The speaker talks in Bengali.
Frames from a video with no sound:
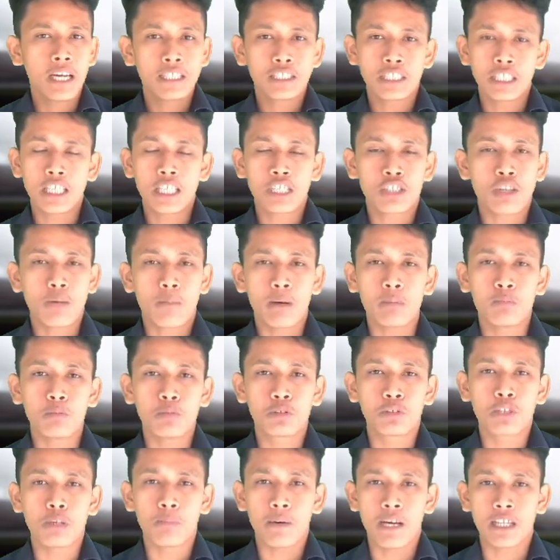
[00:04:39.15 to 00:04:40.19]
সেটা সবাই
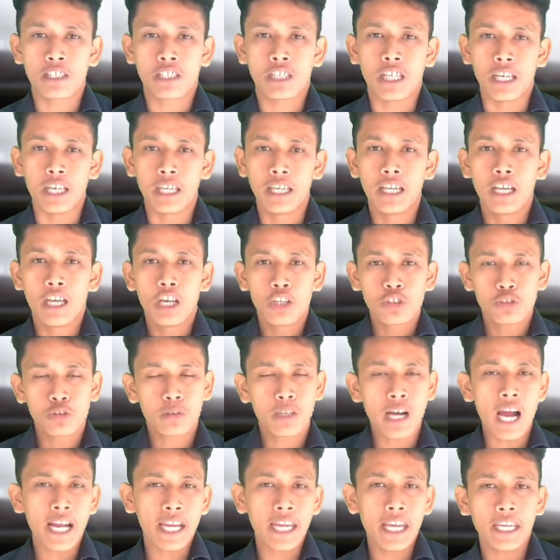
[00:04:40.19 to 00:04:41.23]
বুঝতে পারছে সো
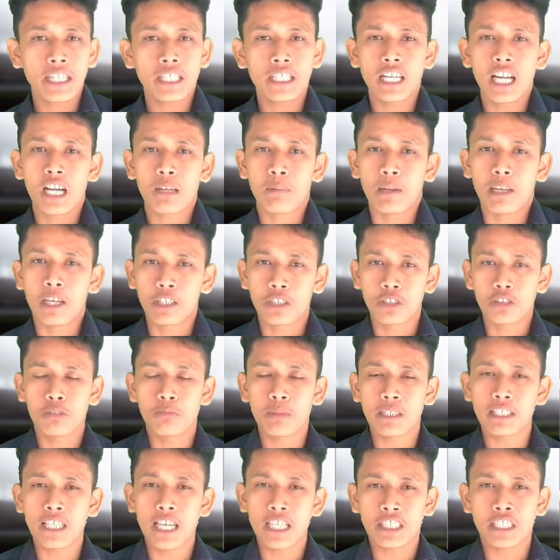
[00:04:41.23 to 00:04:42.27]
কাকে এগিয়ে রাখবে লিটন
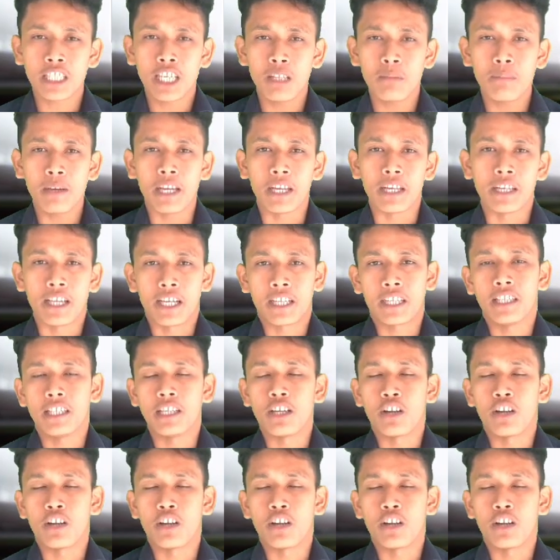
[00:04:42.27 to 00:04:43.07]
কুমার দাস খেলবে নাকি